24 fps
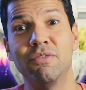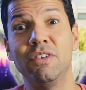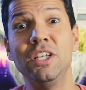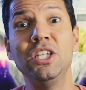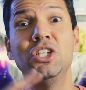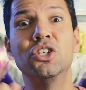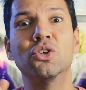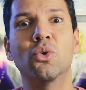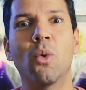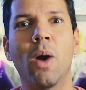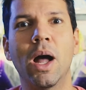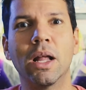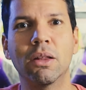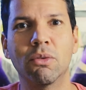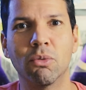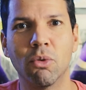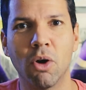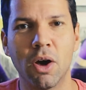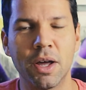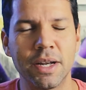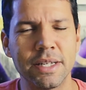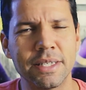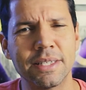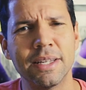24
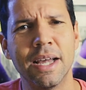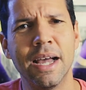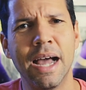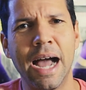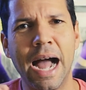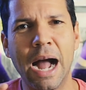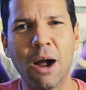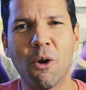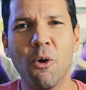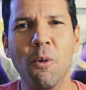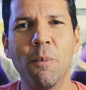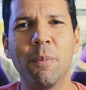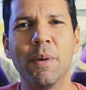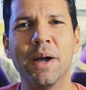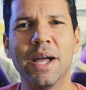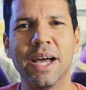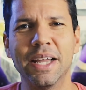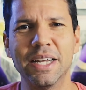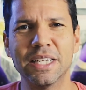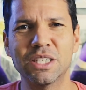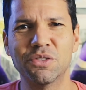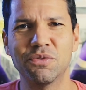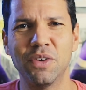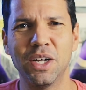horas,
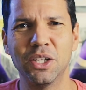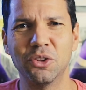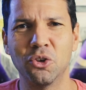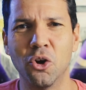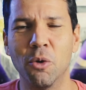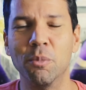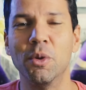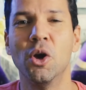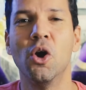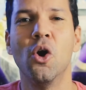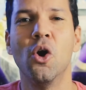acompanhando esse fandom.